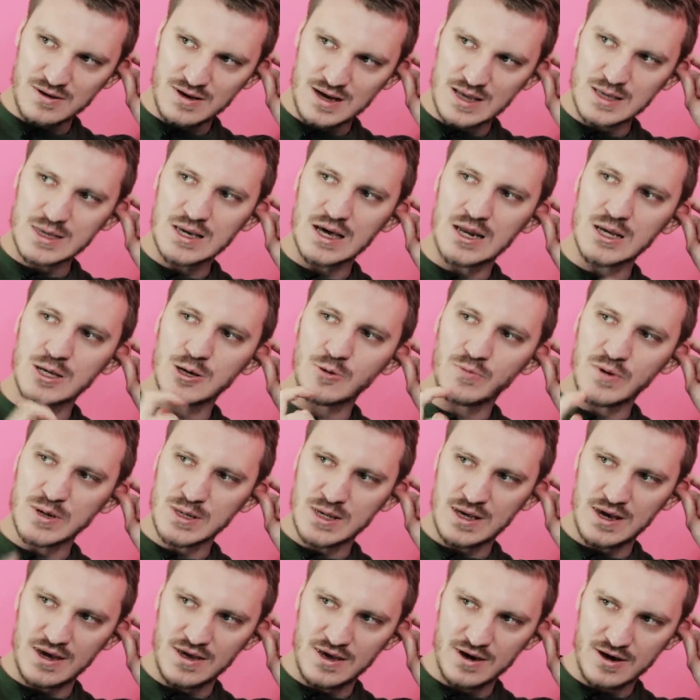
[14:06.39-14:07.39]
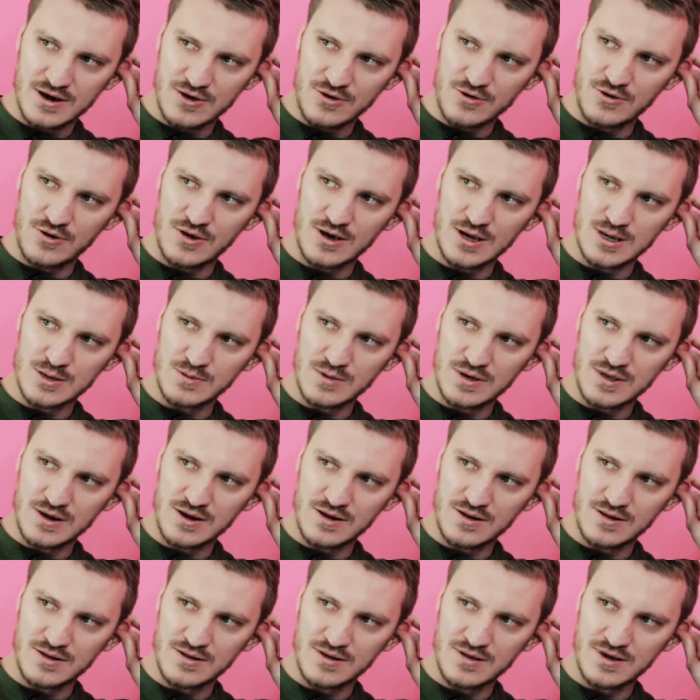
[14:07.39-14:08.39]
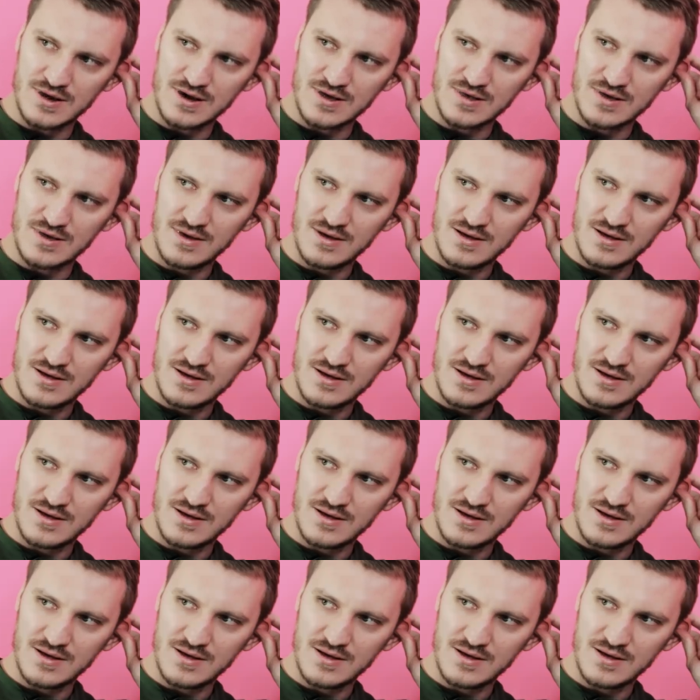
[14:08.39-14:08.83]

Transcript: Это, скорее всего, последнее, которое я не смотрел. Нет?